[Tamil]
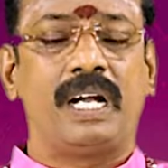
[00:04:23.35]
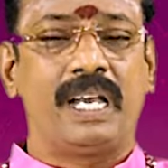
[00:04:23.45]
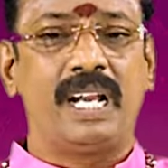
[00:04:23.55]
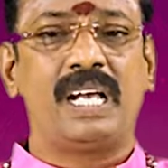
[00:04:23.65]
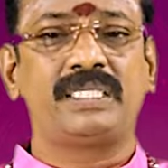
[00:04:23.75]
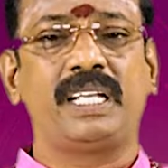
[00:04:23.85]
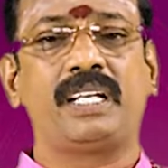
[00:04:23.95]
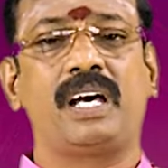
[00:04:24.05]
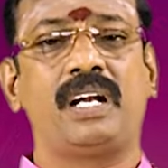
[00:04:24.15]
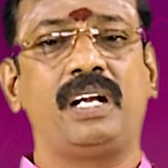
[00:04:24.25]

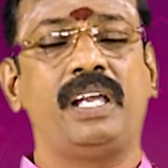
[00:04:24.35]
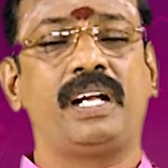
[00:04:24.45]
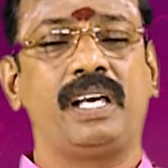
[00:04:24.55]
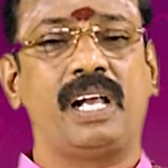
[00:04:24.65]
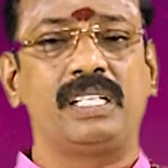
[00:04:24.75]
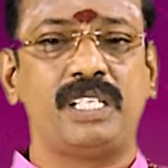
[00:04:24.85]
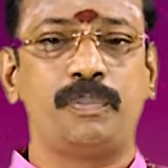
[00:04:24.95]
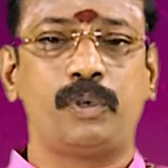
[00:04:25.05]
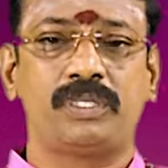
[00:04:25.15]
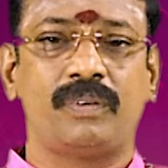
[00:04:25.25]
கடகராசிக்காரர்களை கடகராசியை
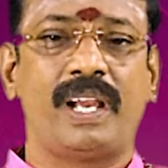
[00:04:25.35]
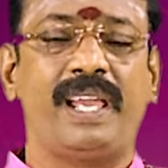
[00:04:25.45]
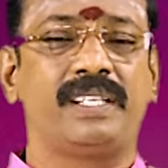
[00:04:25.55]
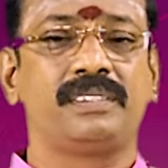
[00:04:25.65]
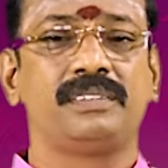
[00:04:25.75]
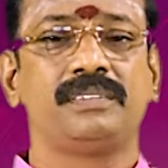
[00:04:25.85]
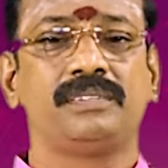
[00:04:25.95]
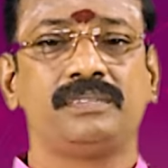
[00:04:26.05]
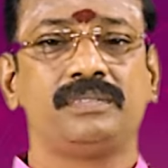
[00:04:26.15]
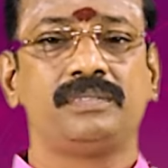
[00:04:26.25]
பொறுத்தவரை
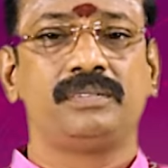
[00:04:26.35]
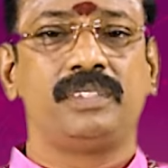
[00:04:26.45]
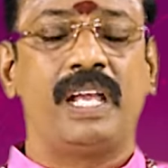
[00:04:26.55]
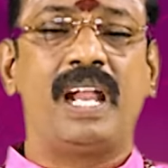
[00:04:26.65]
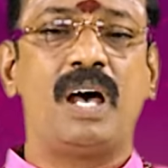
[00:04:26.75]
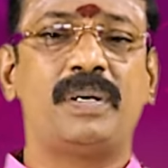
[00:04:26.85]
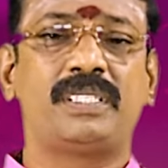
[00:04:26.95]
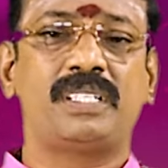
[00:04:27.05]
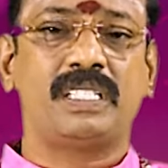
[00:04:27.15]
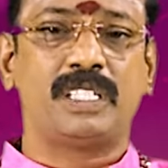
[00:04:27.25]
ஏழாம்
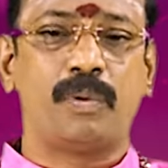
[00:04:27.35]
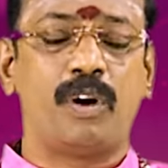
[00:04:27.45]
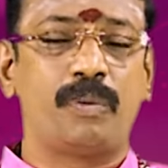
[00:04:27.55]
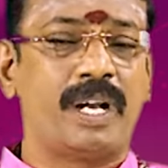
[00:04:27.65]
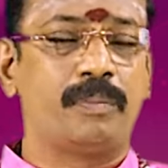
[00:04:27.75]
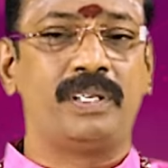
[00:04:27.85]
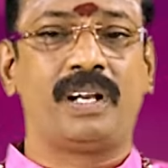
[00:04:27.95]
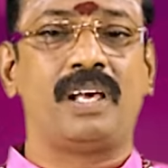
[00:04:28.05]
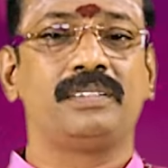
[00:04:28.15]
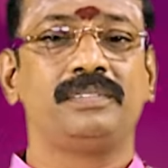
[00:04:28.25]
இடத்துல சந்திரபகவான் பயணம்
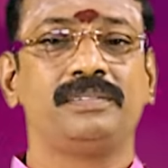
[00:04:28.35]
பண்ணுறார்